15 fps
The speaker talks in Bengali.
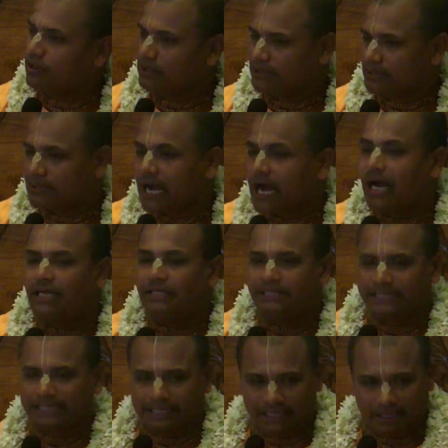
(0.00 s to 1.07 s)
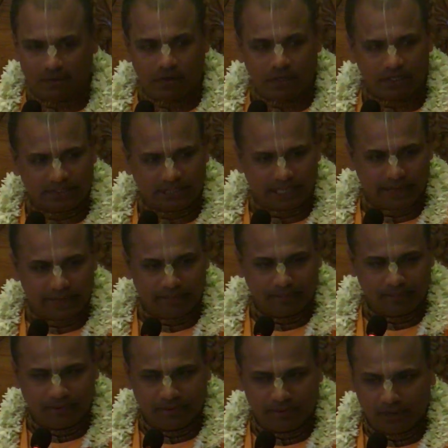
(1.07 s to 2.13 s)
রয়েছে আমরা হাত দিয়ে কি করা যায়
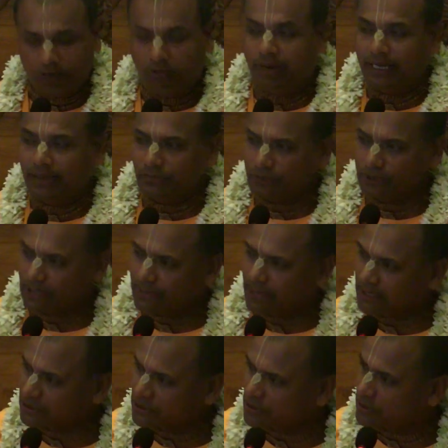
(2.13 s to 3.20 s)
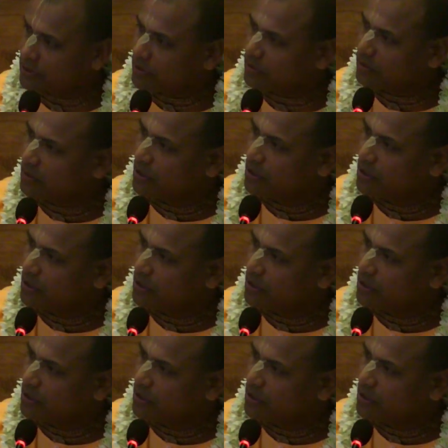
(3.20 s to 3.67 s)
ভগবানের মন্দির মার্জন করো